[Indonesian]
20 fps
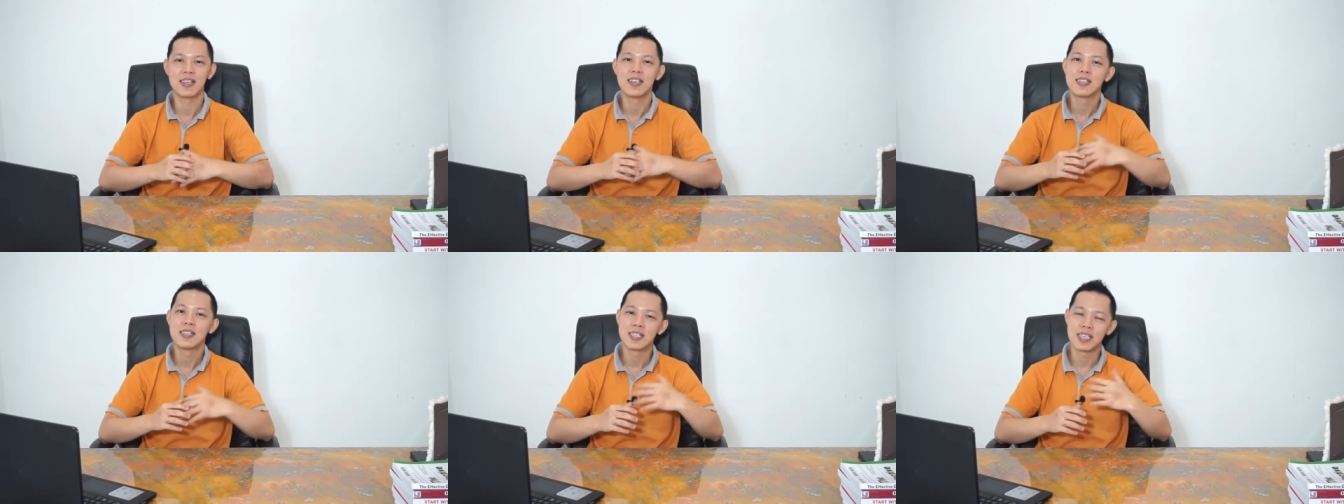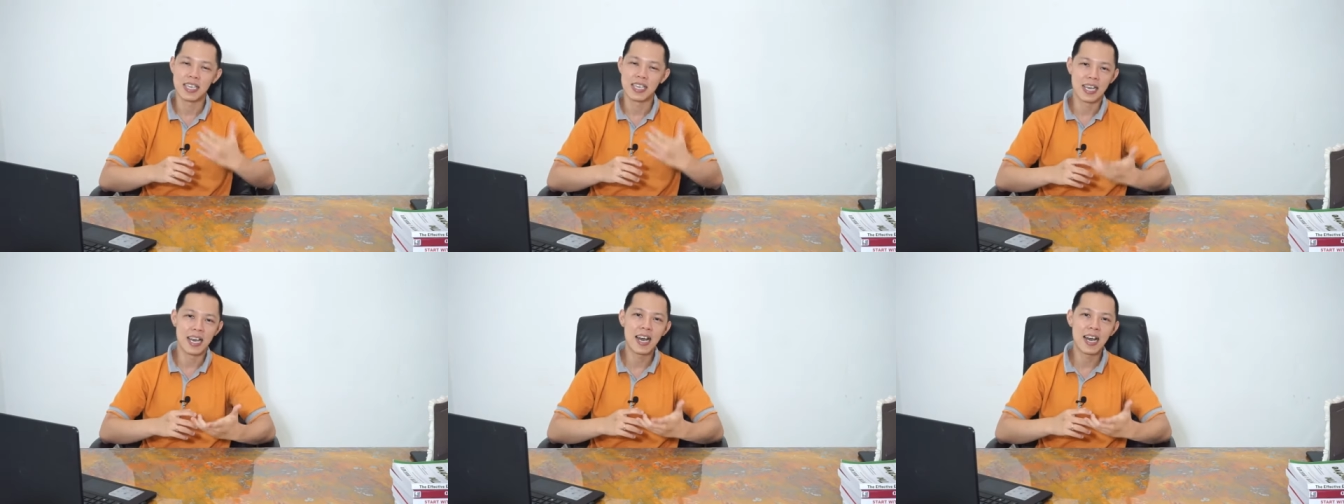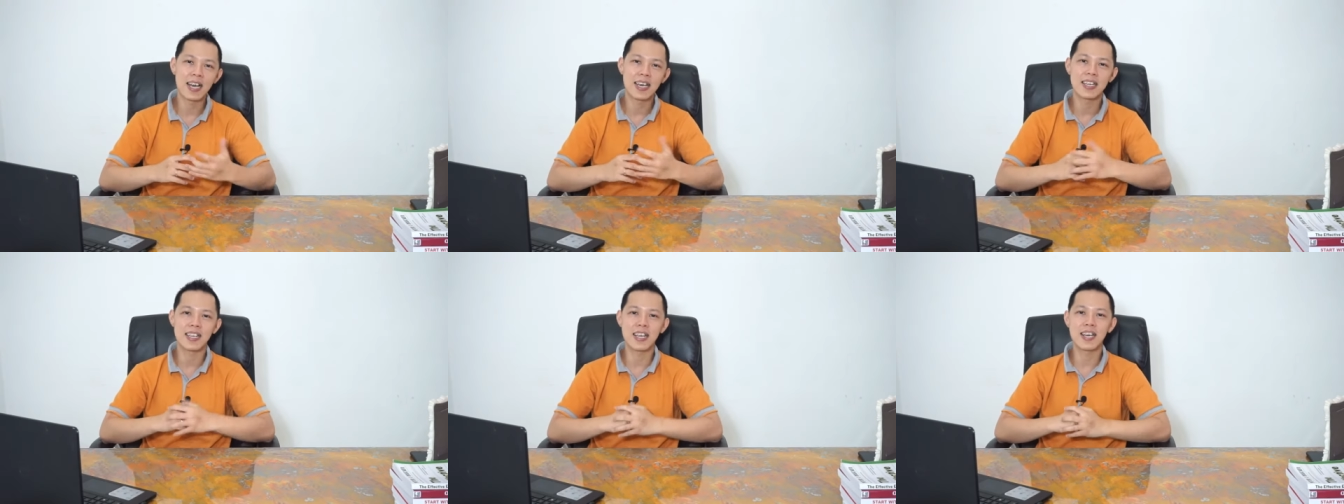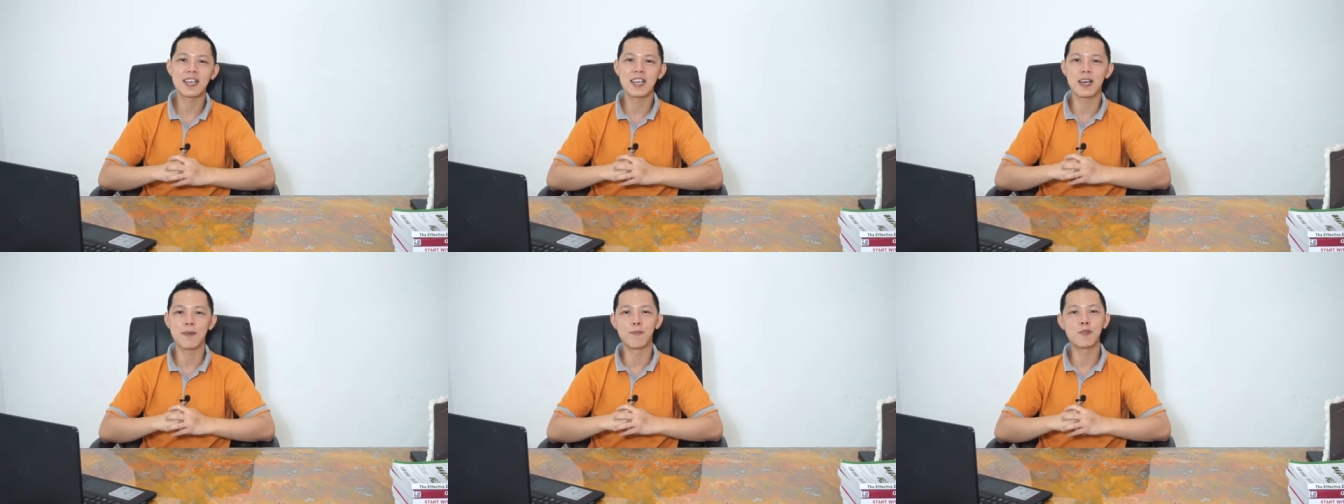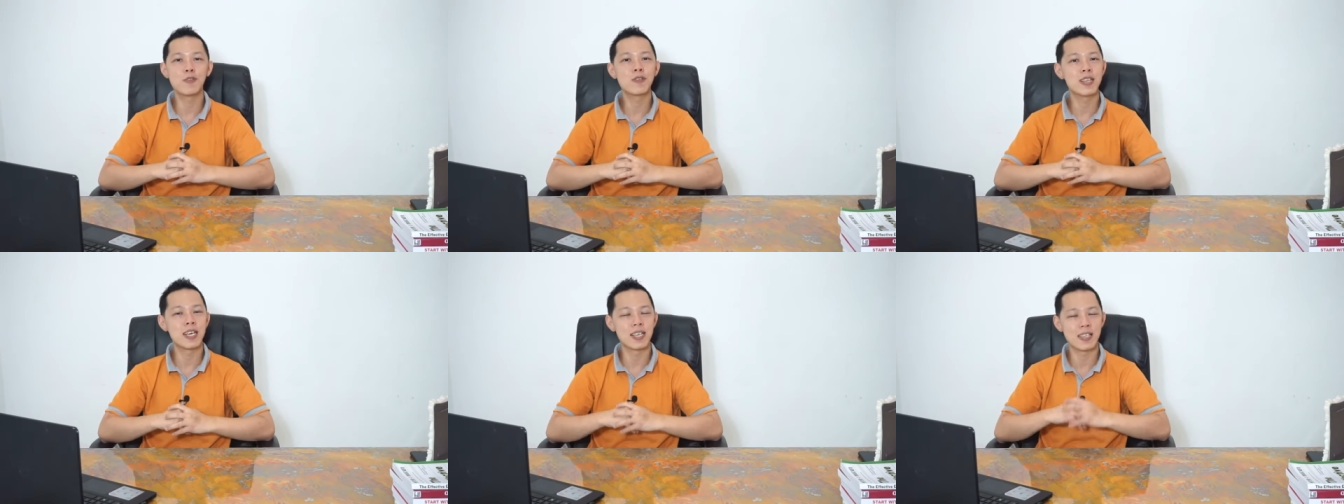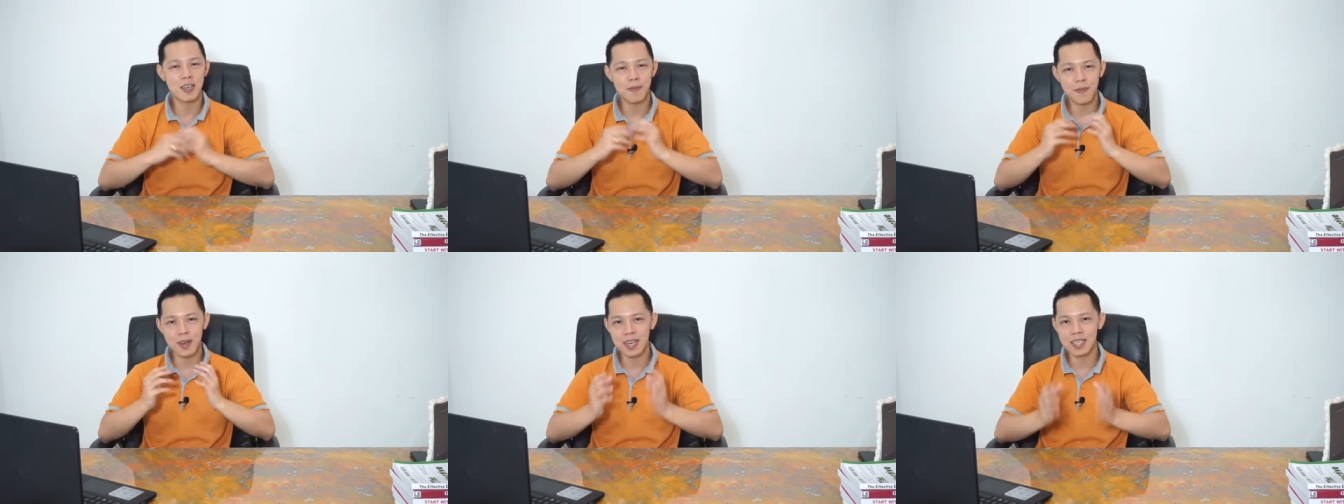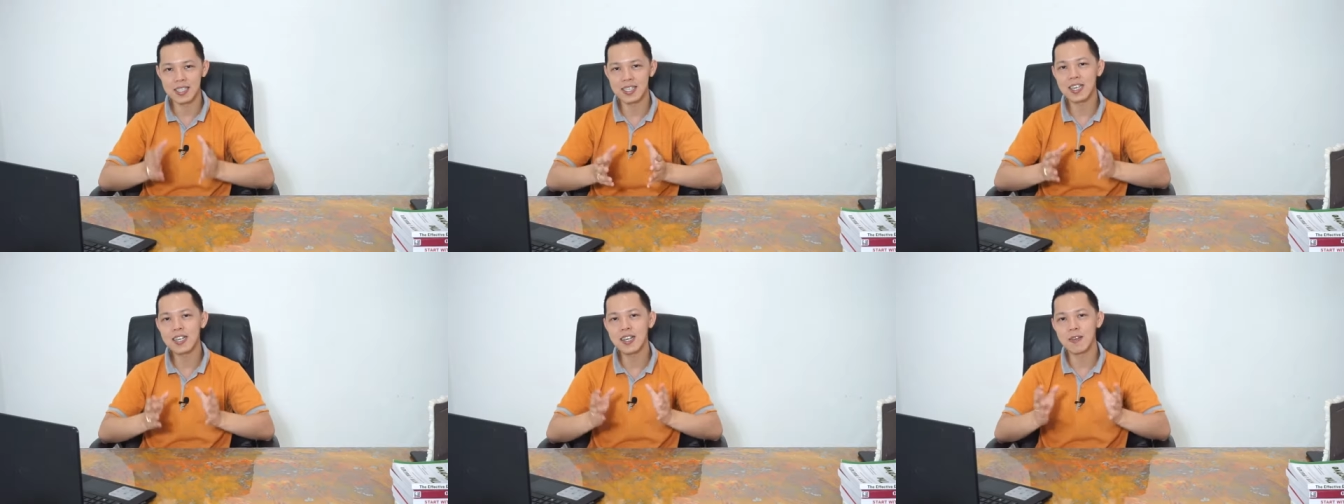Sehingga akhirnya dia pun datang pada
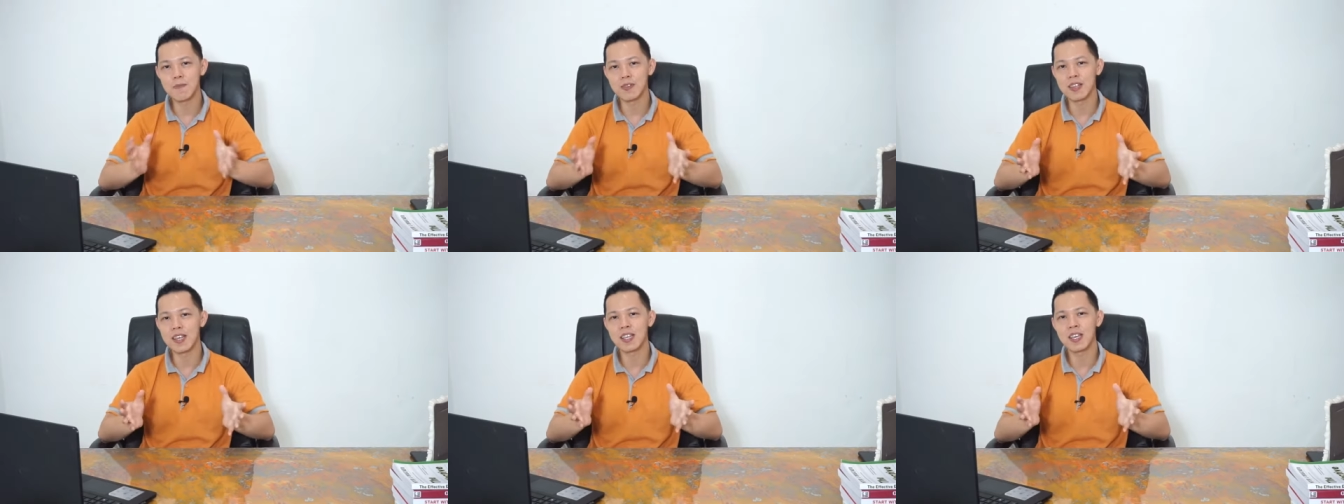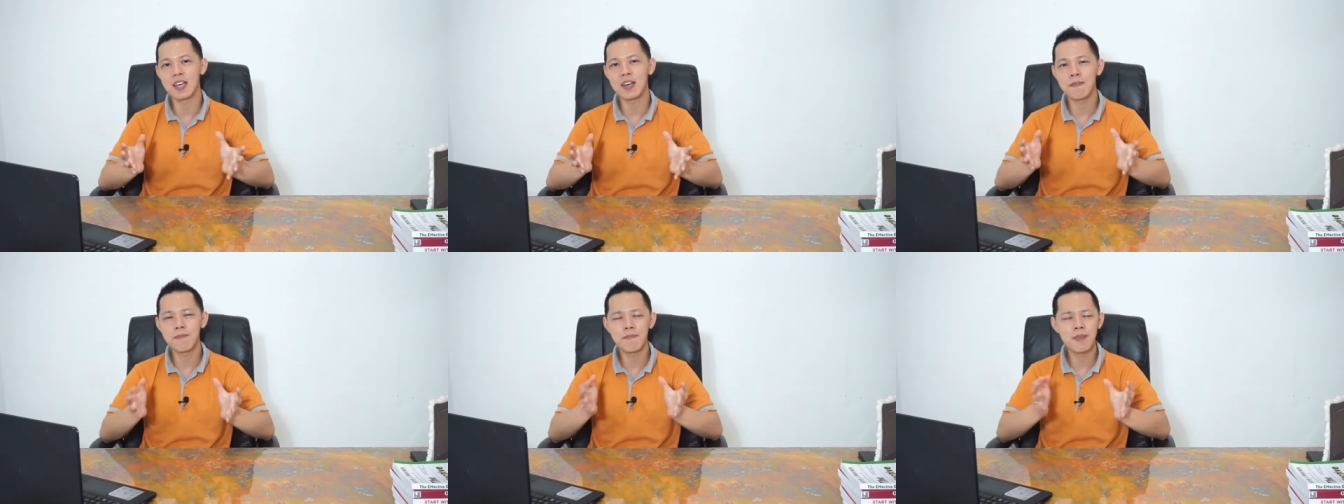saya dan bertanya,